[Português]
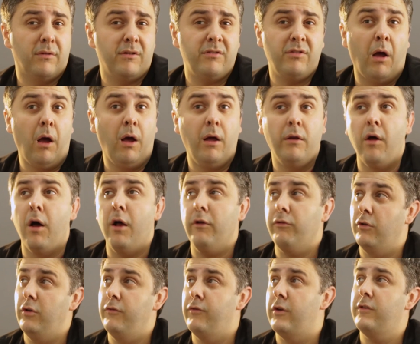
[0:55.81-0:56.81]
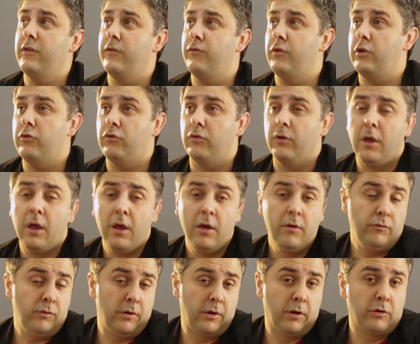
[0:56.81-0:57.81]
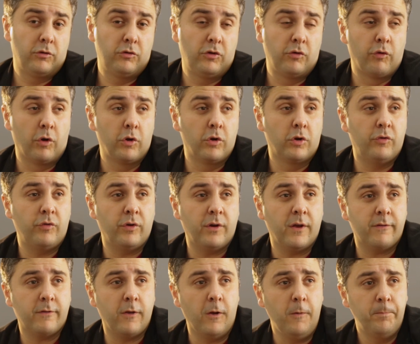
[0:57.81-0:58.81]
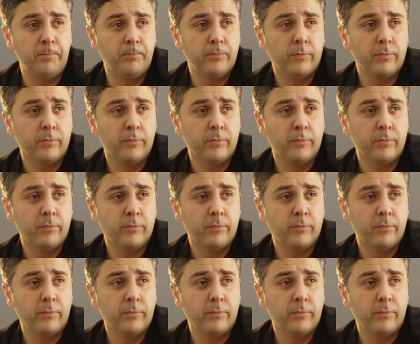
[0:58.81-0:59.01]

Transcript: Você, oh, nossa, não viu esse vídeo. Você não ativou a notificação?